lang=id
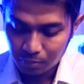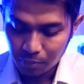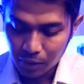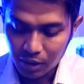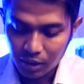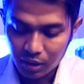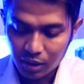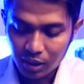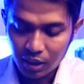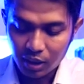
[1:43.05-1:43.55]

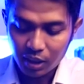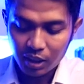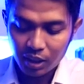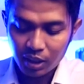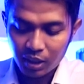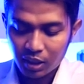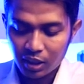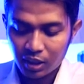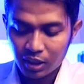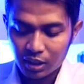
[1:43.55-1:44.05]

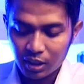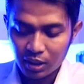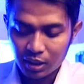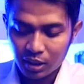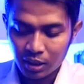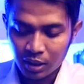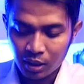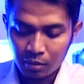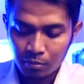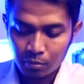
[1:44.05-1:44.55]
baterai
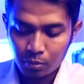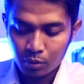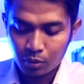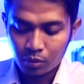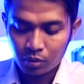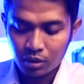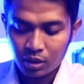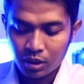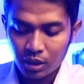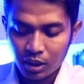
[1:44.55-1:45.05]

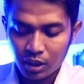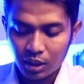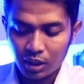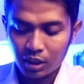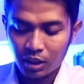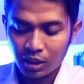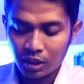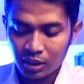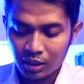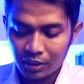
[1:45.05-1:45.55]
60D
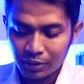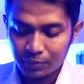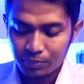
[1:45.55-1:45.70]
ini